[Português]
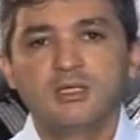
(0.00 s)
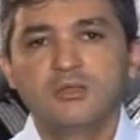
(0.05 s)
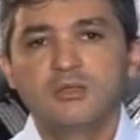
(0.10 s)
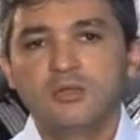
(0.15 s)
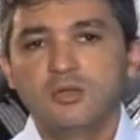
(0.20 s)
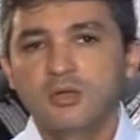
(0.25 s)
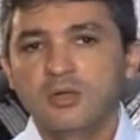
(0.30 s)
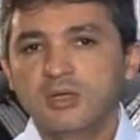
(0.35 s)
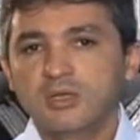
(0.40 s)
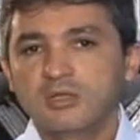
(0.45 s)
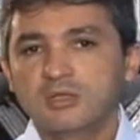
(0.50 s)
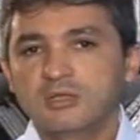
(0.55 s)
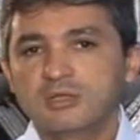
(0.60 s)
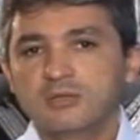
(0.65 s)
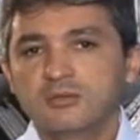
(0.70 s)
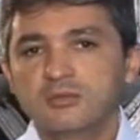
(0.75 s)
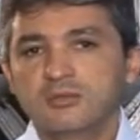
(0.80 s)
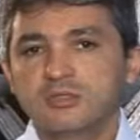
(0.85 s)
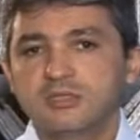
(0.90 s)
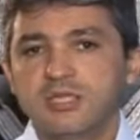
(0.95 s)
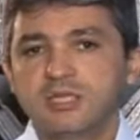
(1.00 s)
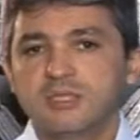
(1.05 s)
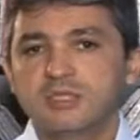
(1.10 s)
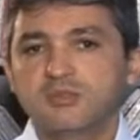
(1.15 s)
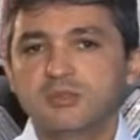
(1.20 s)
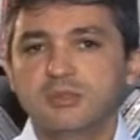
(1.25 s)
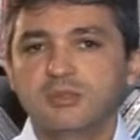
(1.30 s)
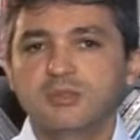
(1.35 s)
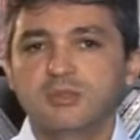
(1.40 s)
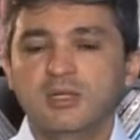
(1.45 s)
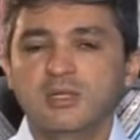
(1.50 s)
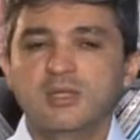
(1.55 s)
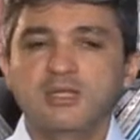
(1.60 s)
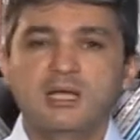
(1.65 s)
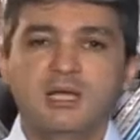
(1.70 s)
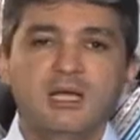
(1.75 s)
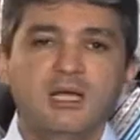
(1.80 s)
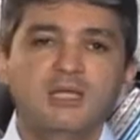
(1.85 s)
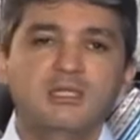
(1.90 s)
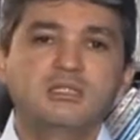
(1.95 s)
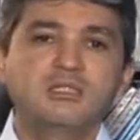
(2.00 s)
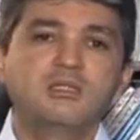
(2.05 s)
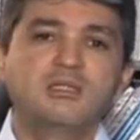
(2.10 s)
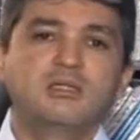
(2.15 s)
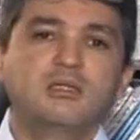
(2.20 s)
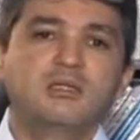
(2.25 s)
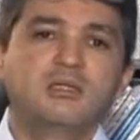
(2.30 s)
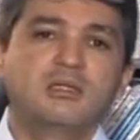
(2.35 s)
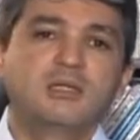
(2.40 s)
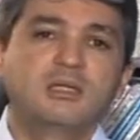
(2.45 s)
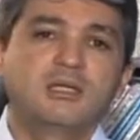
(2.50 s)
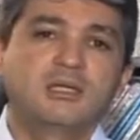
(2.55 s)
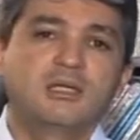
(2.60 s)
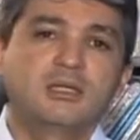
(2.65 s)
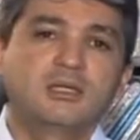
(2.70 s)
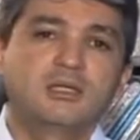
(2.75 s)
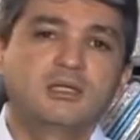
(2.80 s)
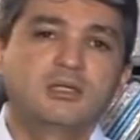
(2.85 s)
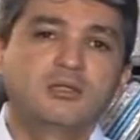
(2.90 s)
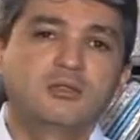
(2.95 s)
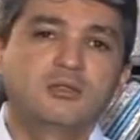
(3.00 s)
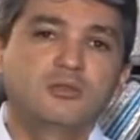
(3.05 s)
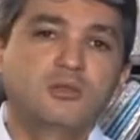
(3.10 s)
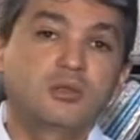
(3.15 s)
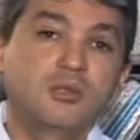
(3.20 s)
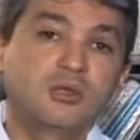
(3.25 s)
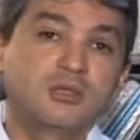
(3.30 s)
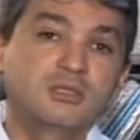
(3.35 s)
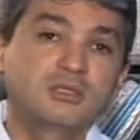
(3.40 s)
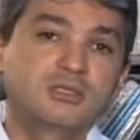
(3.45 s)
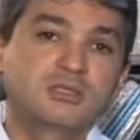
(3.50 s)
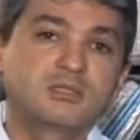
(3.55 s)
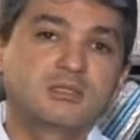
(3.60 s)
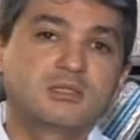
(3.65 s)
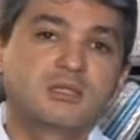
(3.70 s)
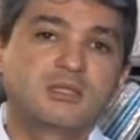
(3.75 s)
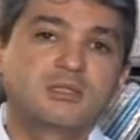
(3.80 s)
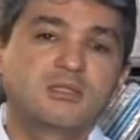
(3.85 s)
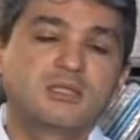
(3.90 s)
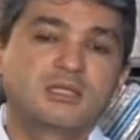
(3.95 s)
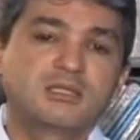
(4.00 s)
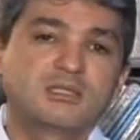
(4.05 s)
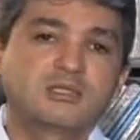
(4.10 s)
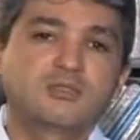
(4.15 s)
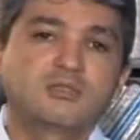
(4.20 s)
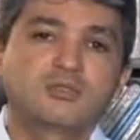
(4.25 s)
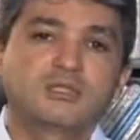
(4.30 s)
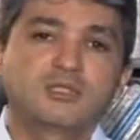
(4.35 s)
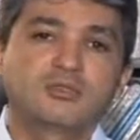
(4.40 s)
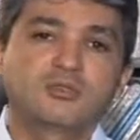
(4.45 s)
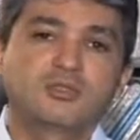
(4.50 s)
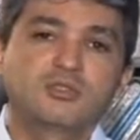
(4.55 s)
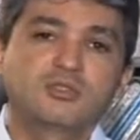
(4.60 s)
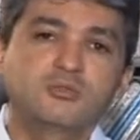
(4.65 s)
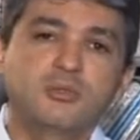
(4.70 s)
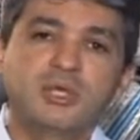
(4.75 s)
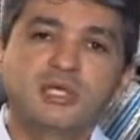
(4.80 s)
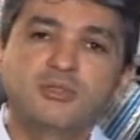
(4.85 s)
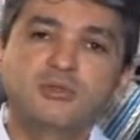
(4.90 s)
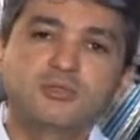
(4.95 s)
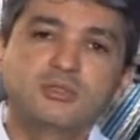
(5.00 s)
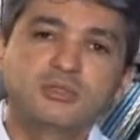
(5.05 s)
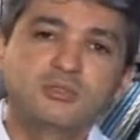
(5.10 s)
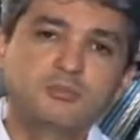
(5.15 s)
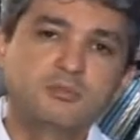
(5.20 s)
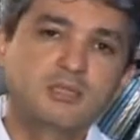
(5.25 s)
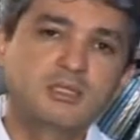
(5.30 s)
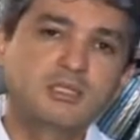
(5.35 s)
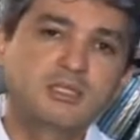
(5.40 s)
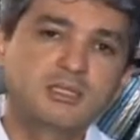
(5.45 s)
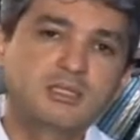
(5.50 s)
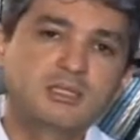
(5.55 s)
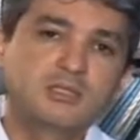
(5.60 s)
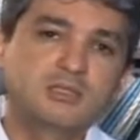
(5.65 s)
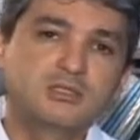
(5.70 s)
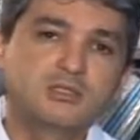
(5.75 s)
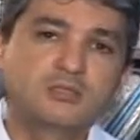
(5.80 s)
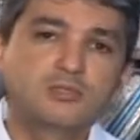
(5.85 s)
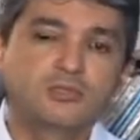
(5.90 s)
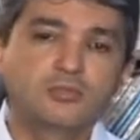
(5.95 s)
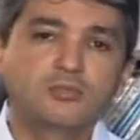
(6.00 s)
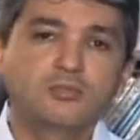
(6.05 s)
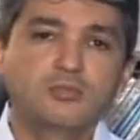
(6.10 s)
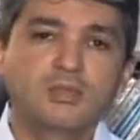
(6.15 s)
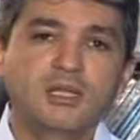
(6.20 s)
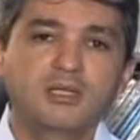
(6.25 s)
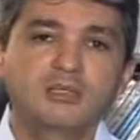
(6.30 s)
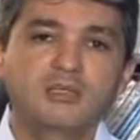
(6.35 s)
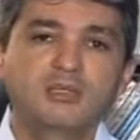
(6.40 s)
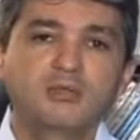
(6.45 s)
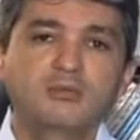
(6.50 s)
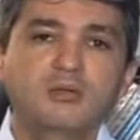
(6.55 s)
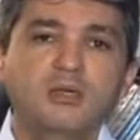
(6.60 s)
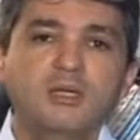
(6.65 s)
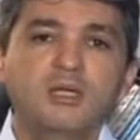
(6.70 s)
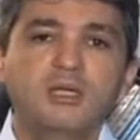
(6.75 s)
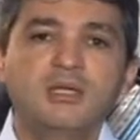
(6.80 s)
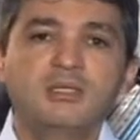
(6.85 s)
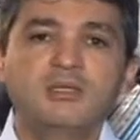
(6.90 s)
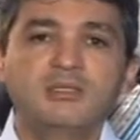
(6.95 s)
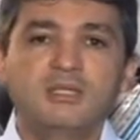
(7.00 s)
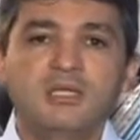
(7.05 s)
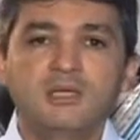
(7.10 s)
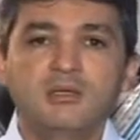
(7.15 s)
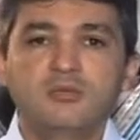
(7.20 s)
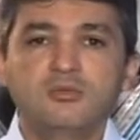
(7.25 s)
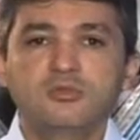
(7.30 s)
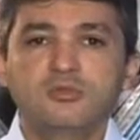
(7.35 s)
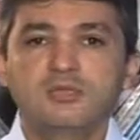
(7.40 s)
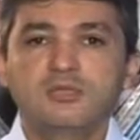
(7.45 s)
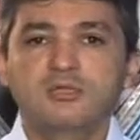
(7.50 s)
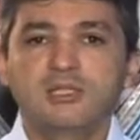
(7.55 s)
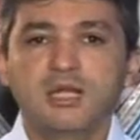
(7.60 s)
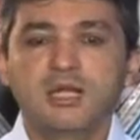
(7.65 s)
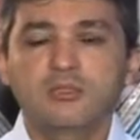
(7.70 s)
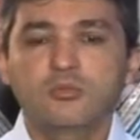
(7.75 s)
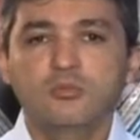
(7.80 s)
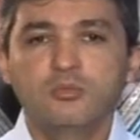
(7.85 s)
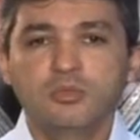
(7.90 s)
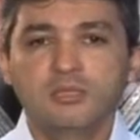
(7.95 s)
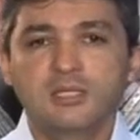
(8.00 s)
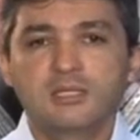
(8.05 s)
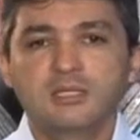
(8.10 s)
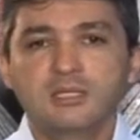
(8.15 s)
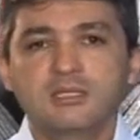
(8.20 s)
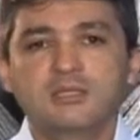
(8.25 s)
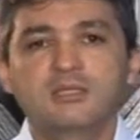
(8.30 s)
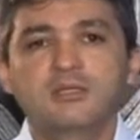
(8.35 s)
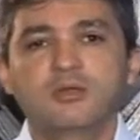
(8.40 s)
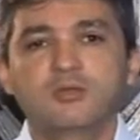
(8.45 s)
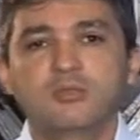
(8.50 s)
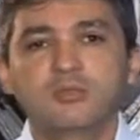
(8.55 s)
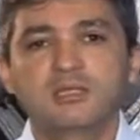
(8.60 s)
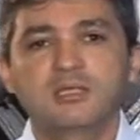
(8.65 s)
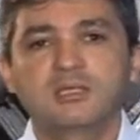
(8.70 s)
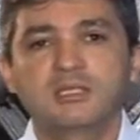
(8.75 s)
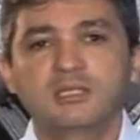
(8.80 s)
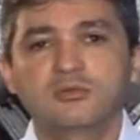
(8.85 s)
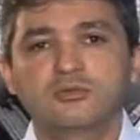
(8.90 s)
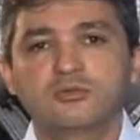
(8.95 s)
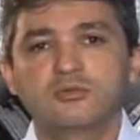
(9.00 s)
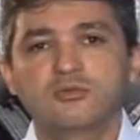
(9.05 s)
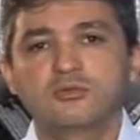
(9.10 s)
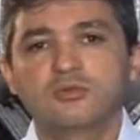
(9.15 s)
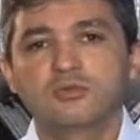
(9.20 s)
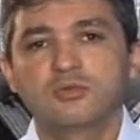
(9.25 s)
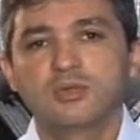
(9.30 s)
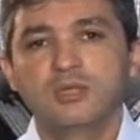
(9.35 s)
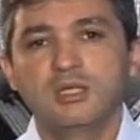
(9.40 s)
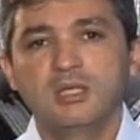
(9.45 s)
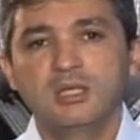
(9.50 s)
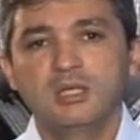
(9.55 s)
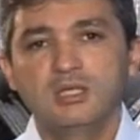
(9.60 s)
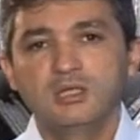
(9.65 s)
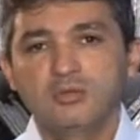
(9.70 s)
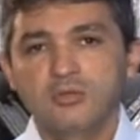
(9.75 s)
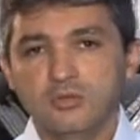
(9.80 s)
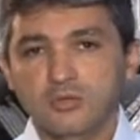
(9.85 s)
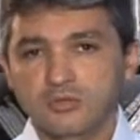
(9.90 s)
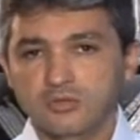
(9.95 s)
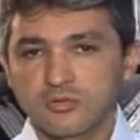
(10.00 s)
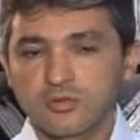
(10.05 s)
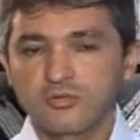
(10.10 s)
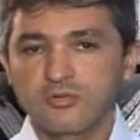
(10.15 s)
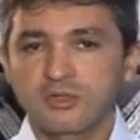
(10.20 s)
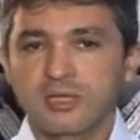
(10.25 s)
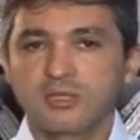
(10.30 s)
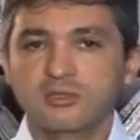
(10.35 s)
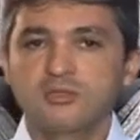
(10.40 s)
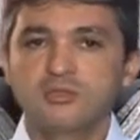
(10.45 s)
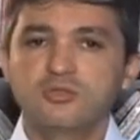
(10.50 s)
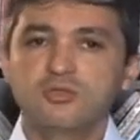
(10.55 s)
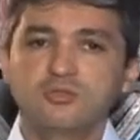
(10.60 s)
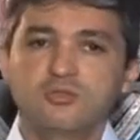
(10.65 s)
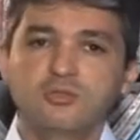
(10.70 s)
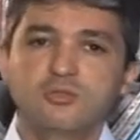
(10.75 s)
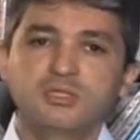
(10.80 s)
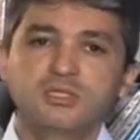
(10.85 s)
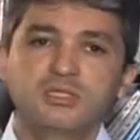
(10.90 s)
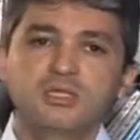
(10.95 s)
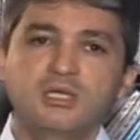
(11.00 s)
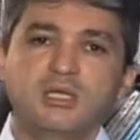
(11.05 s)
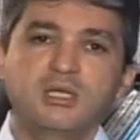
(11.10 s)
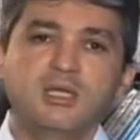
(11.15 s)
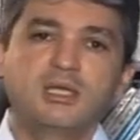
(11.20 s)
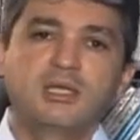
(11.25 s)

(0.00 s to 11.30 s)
Nós, do Ciência e Espiritualidade, eh, nós das associações médico-espíritas de todo o Brasil, temos dado muita atenção para esse assunto. E o nosso convidado de hoje